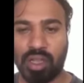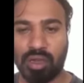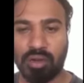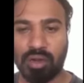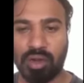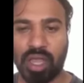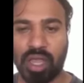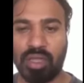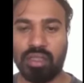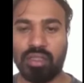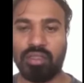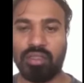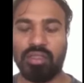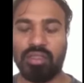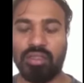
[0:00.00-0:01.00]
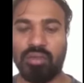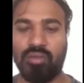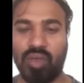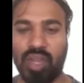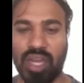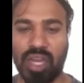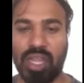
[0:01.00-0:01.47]
కరోనా
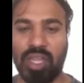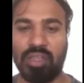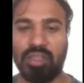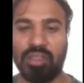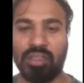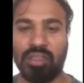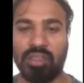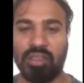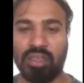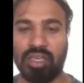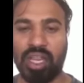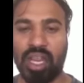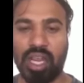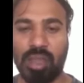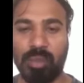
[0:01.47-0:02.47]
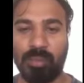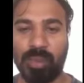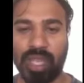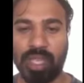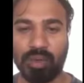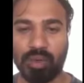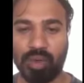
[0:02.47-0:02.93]
వల్ల
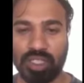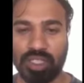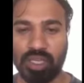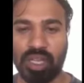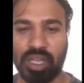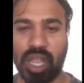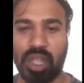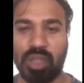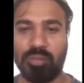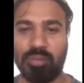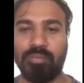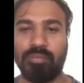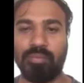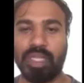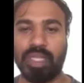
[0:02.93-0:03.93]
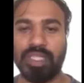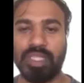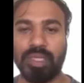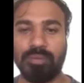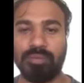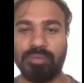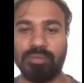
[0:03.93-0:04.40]
నలభై రోజులుగా
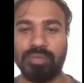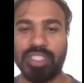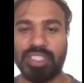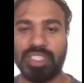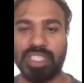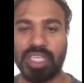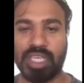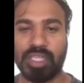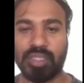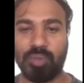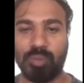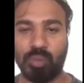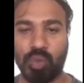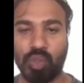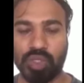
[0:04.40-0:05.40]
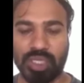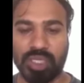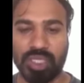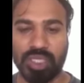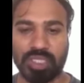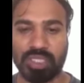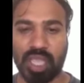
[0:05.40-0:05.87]
మద్యం నిషేధం
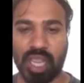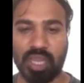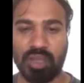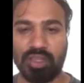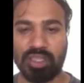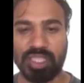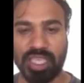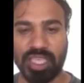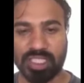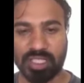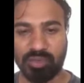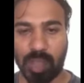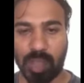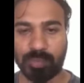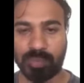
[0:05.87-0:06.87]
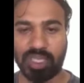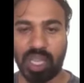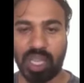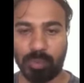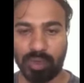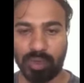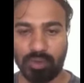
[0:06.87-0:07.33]
పూర్తి స్థాయిలో
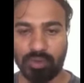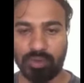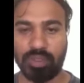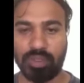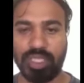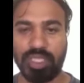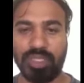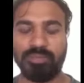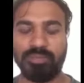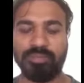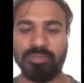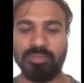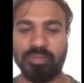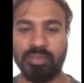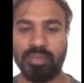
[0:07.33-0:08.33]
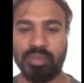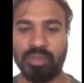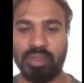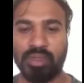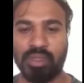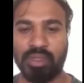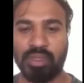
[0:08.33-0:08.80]
దేశవ్యాప్తంగా అమలు ఉంది
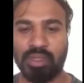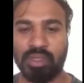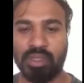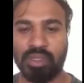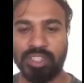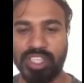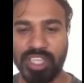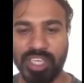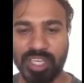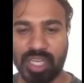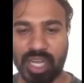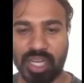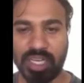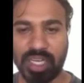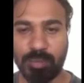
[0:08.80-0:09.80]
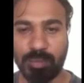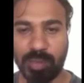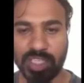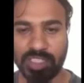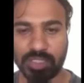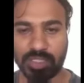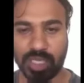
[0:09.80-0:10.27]
దీనికంటే
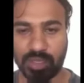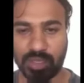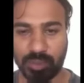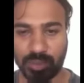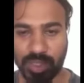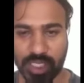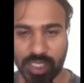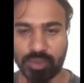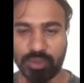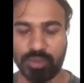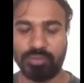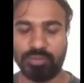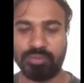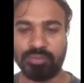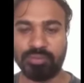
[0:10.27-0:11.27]
మంచి తరుణం లేదు